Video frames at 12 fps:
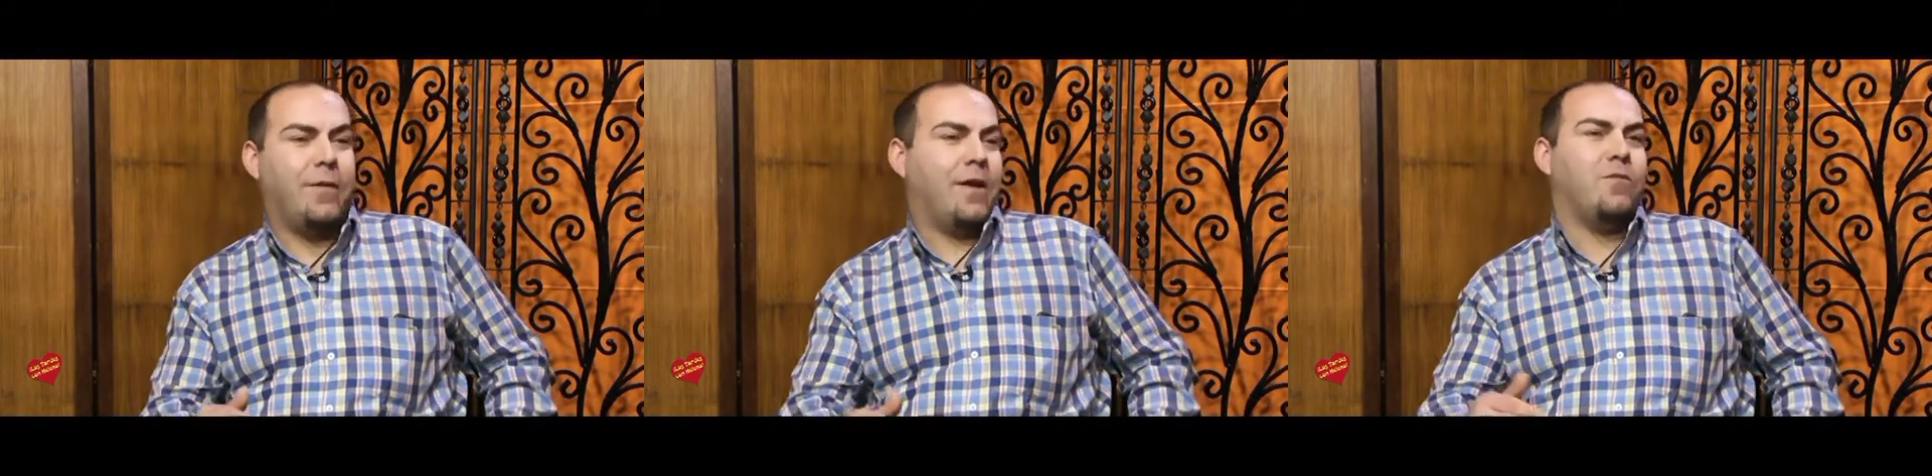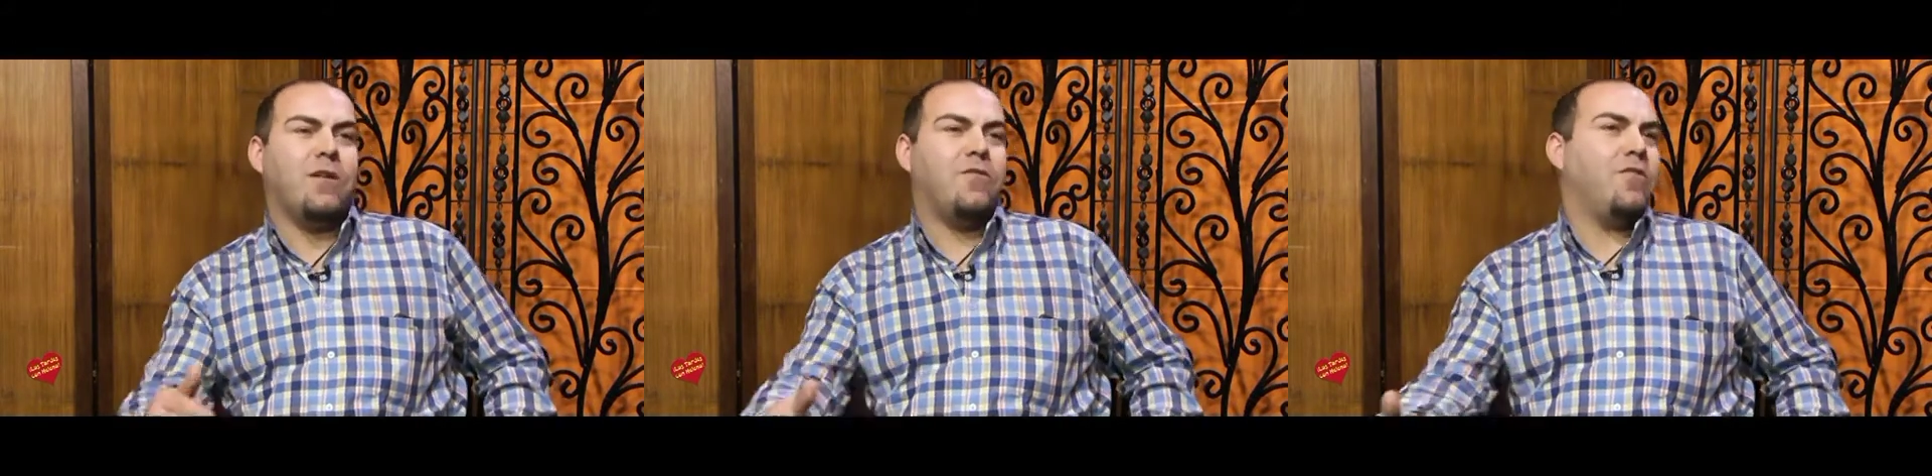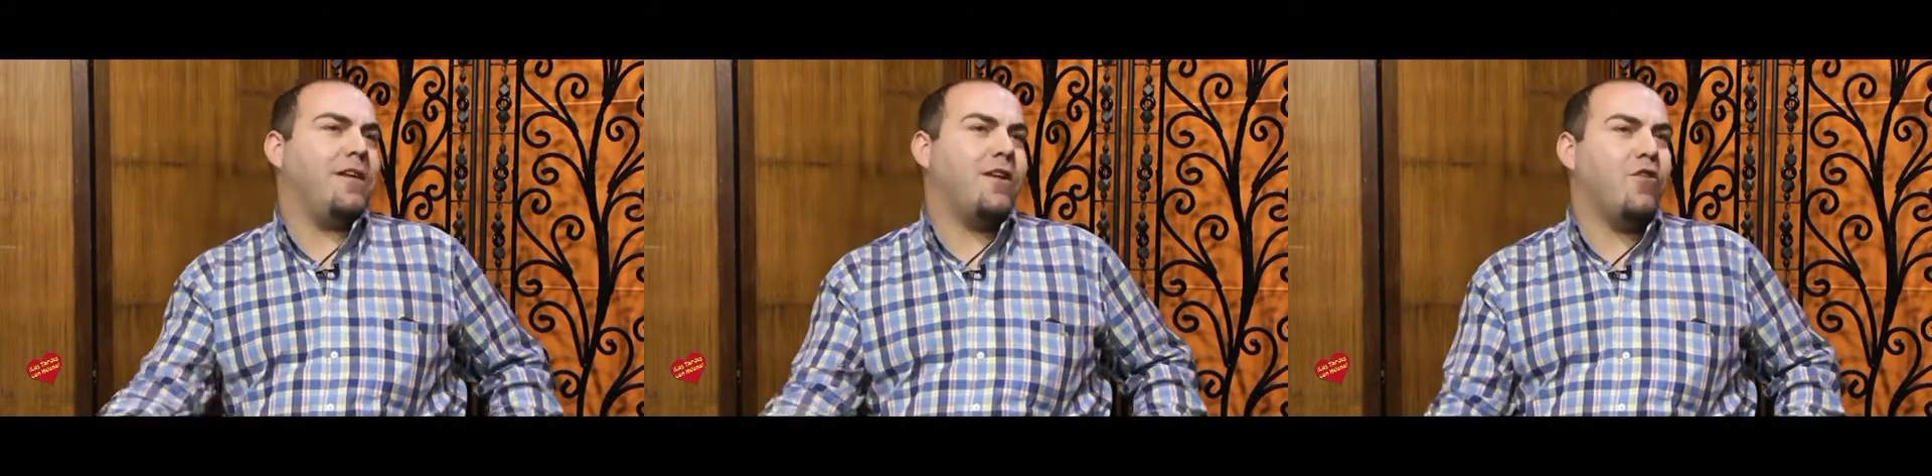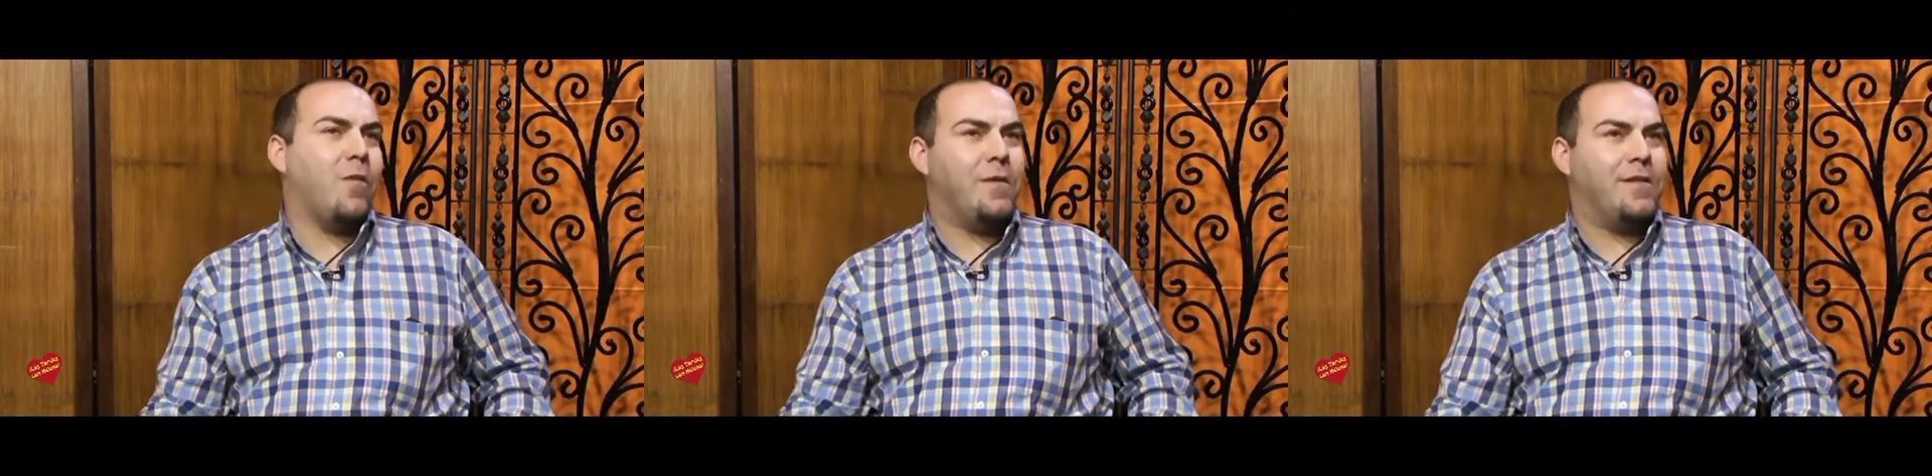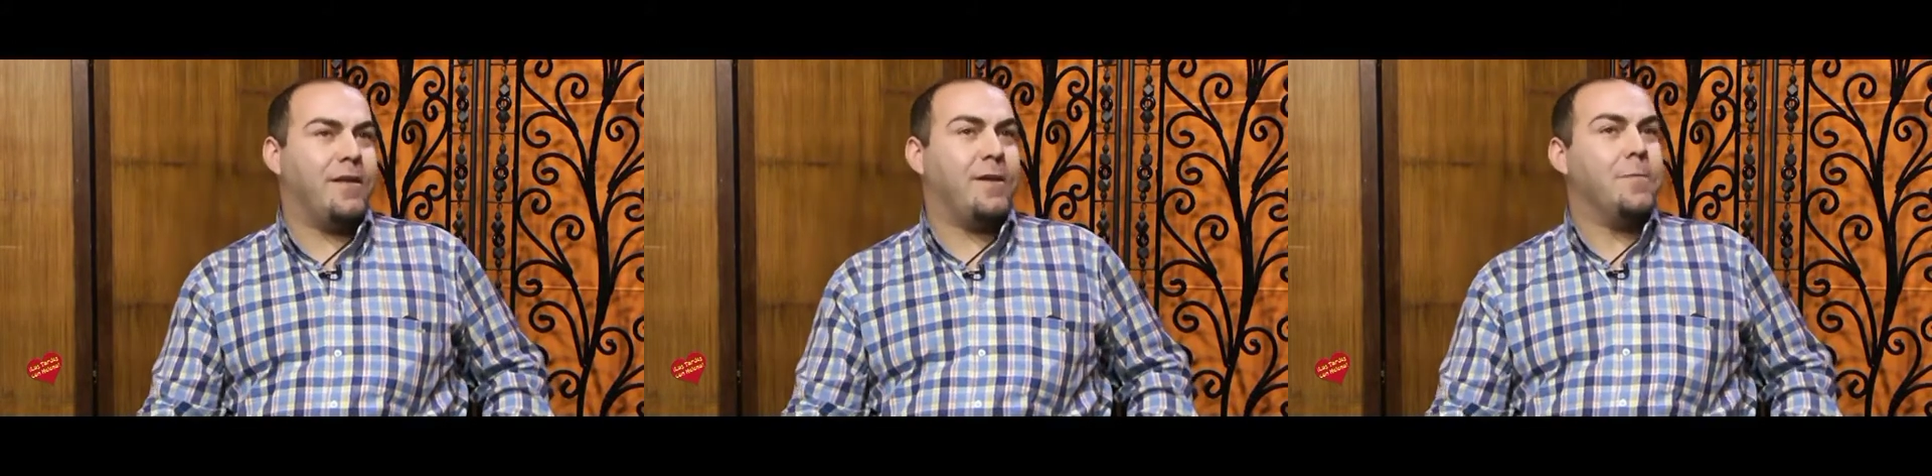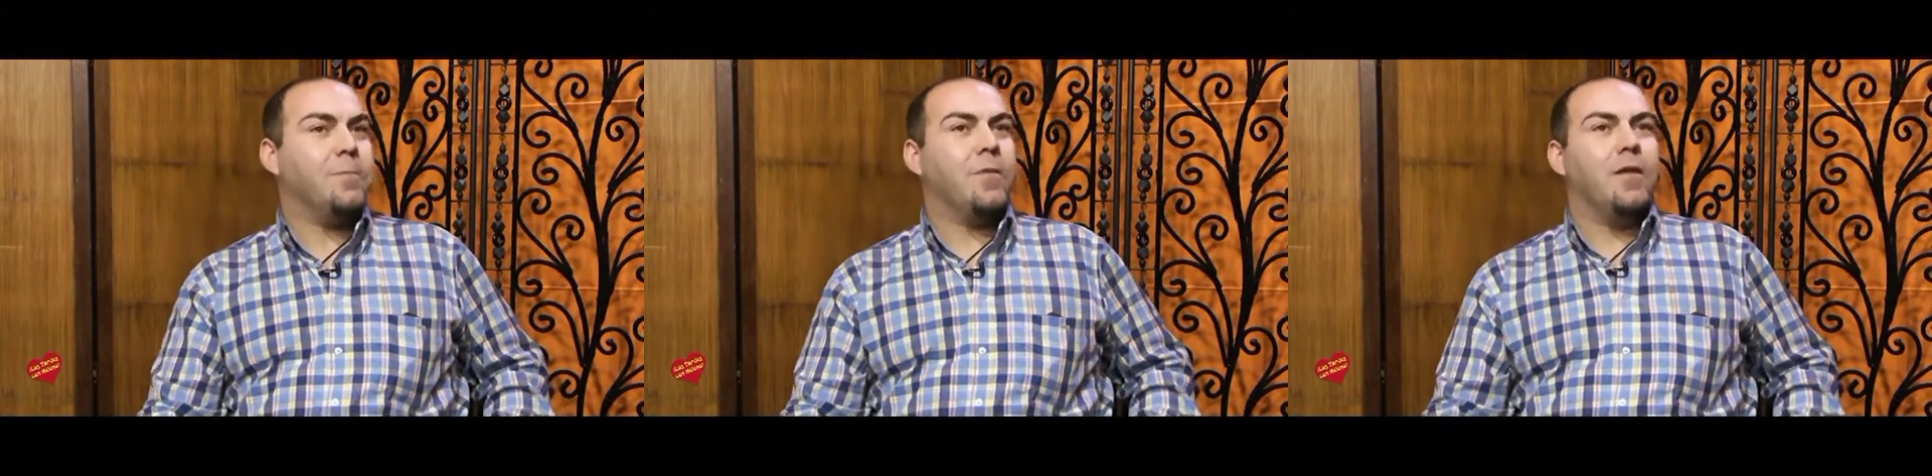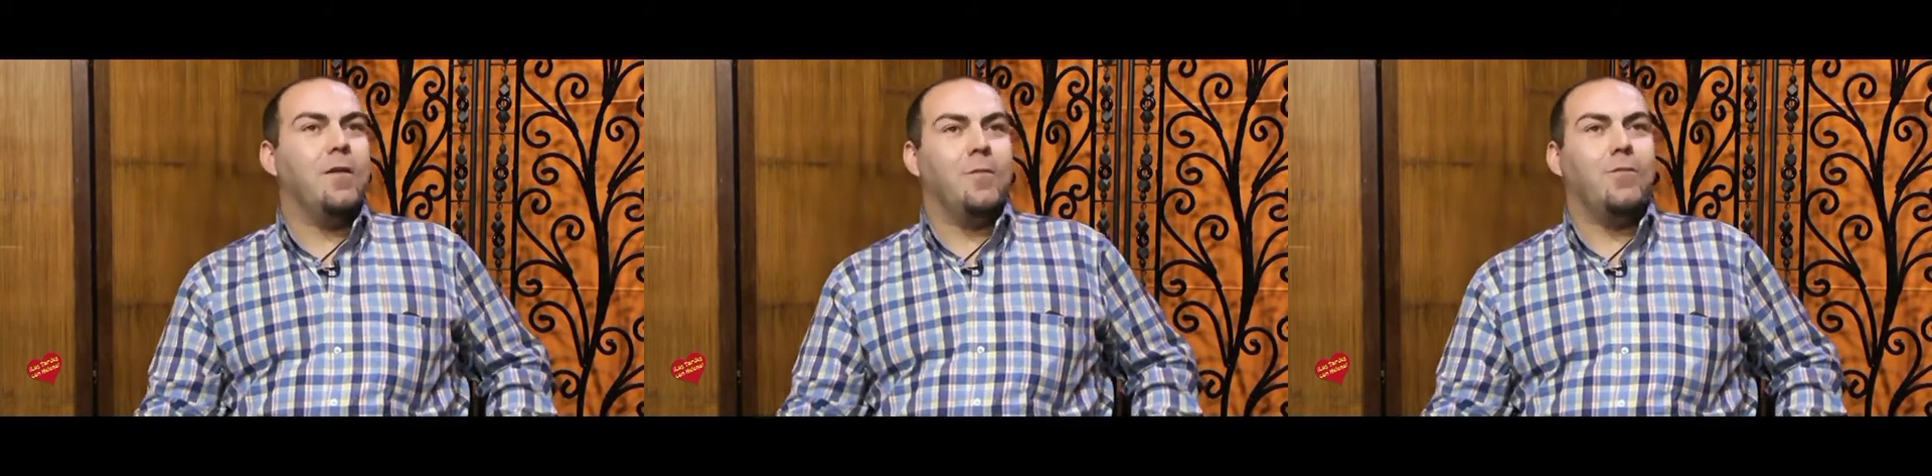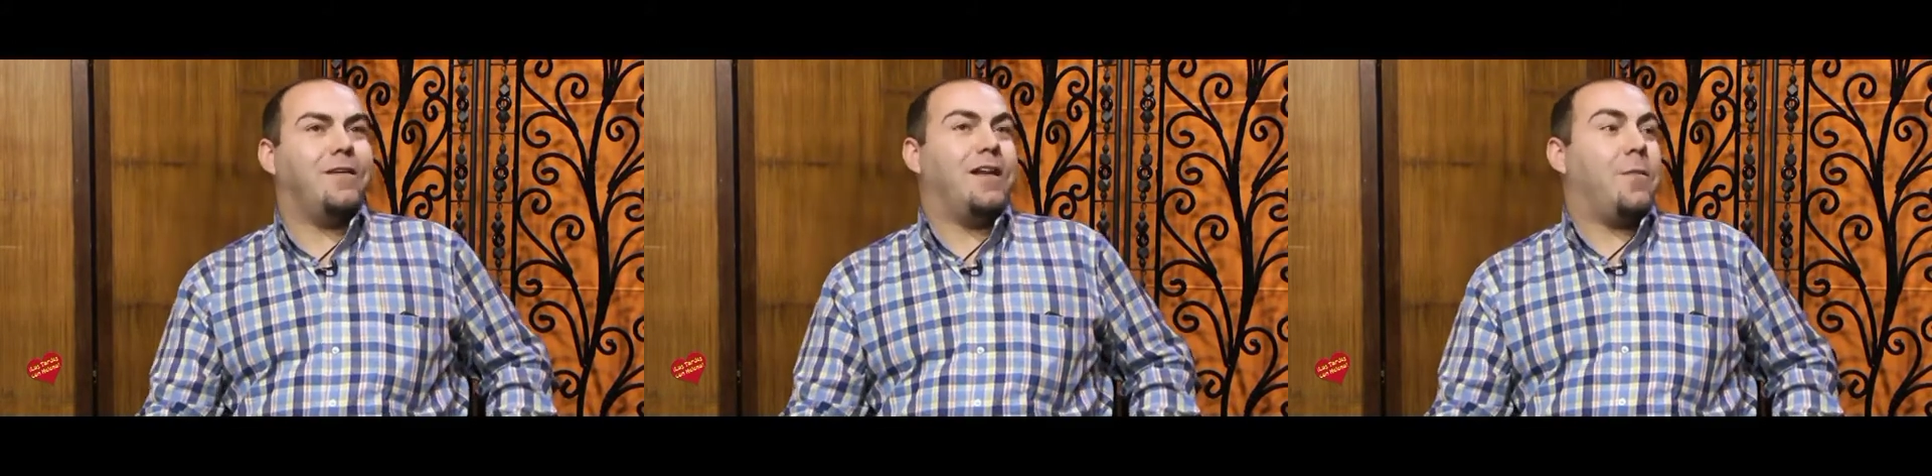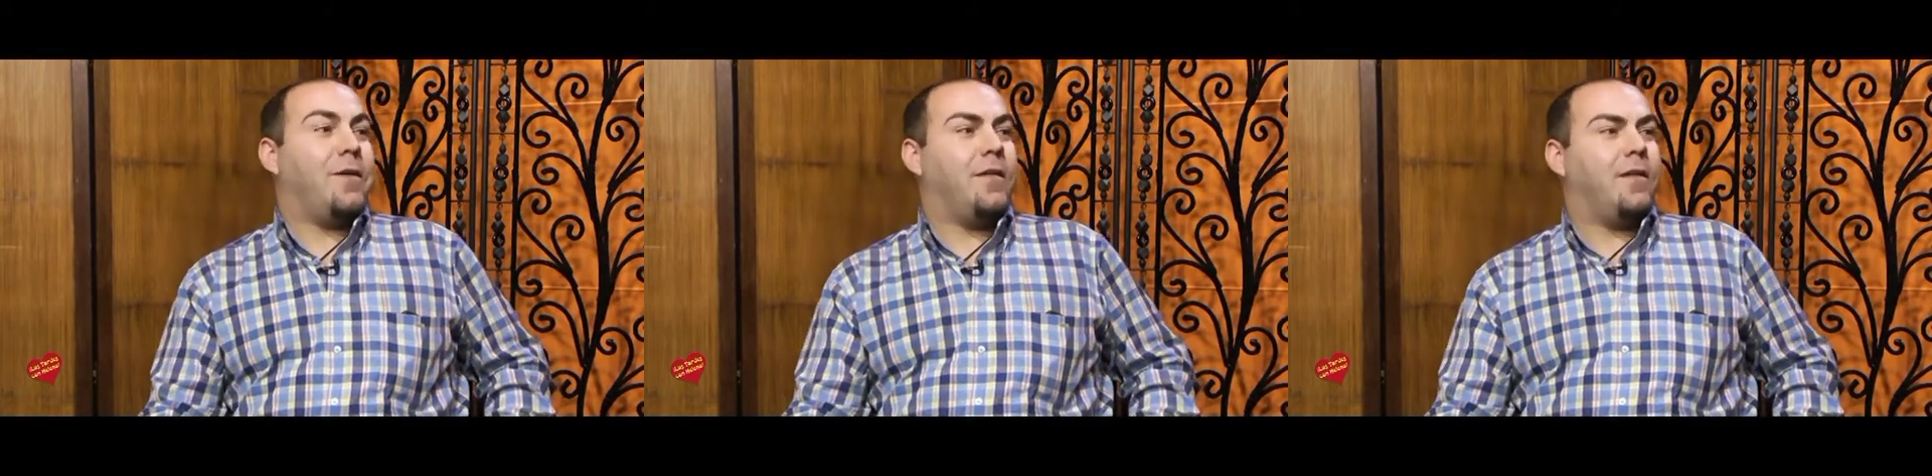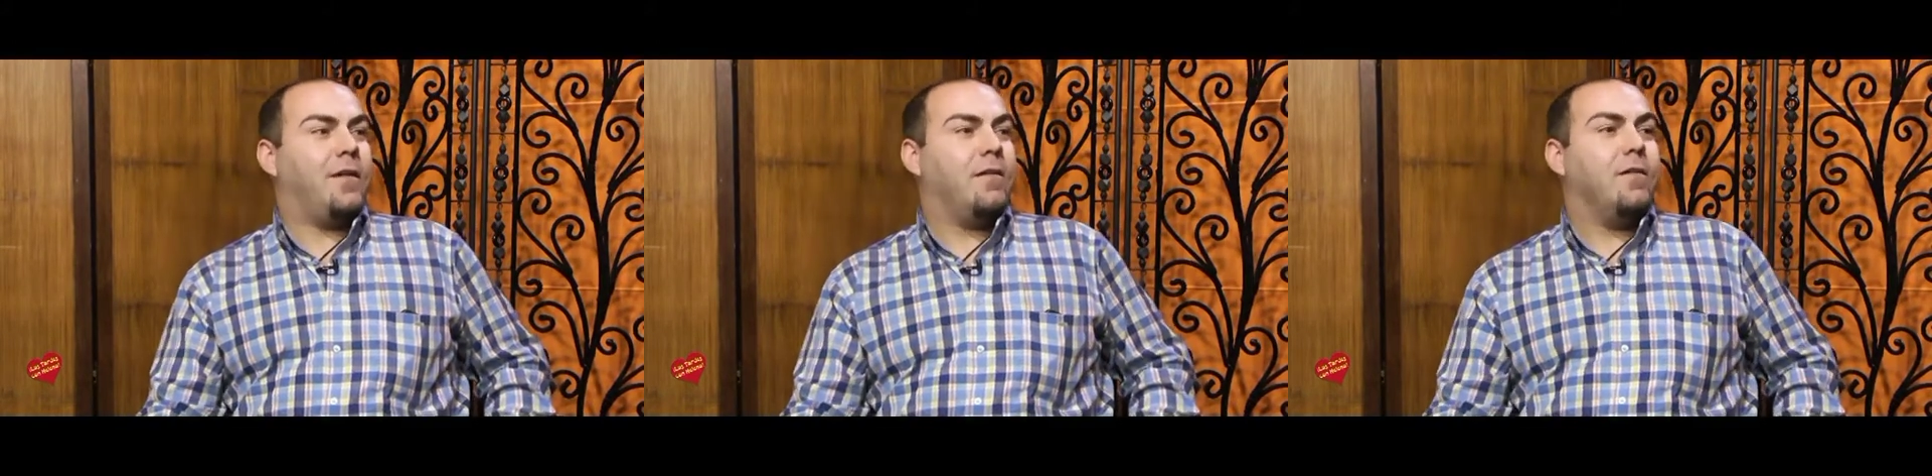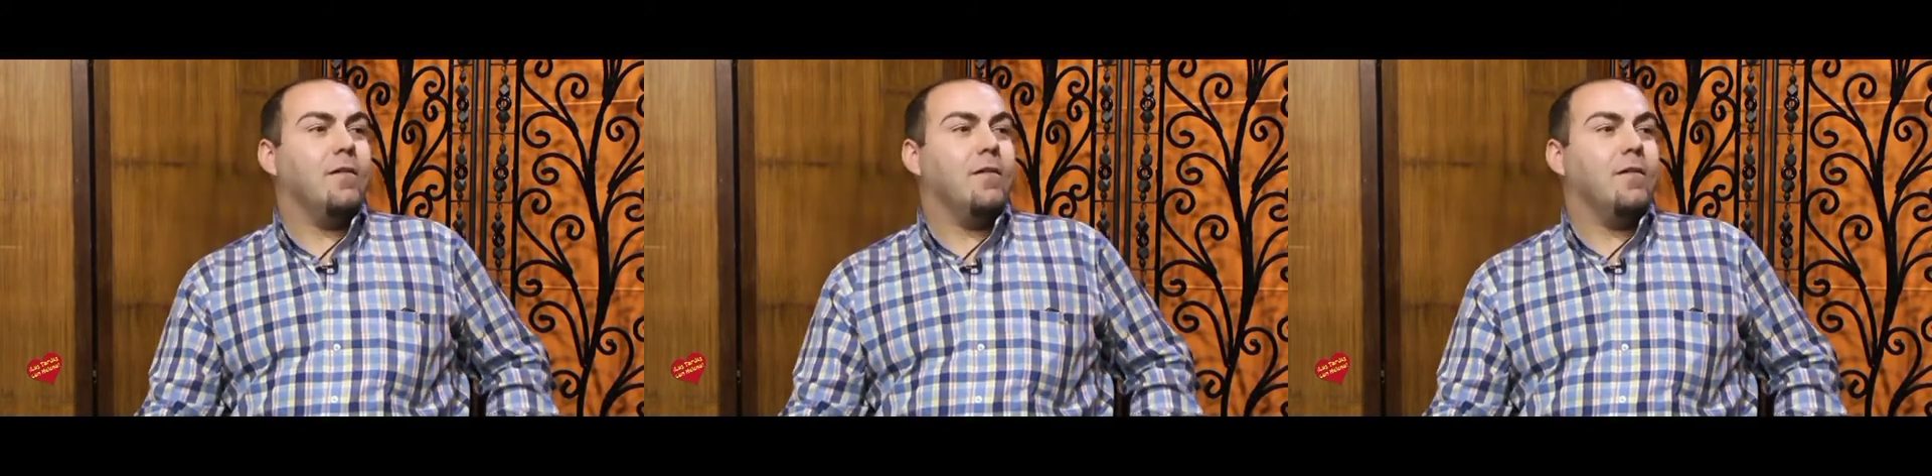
vas a una feria normalmente pues te la piden.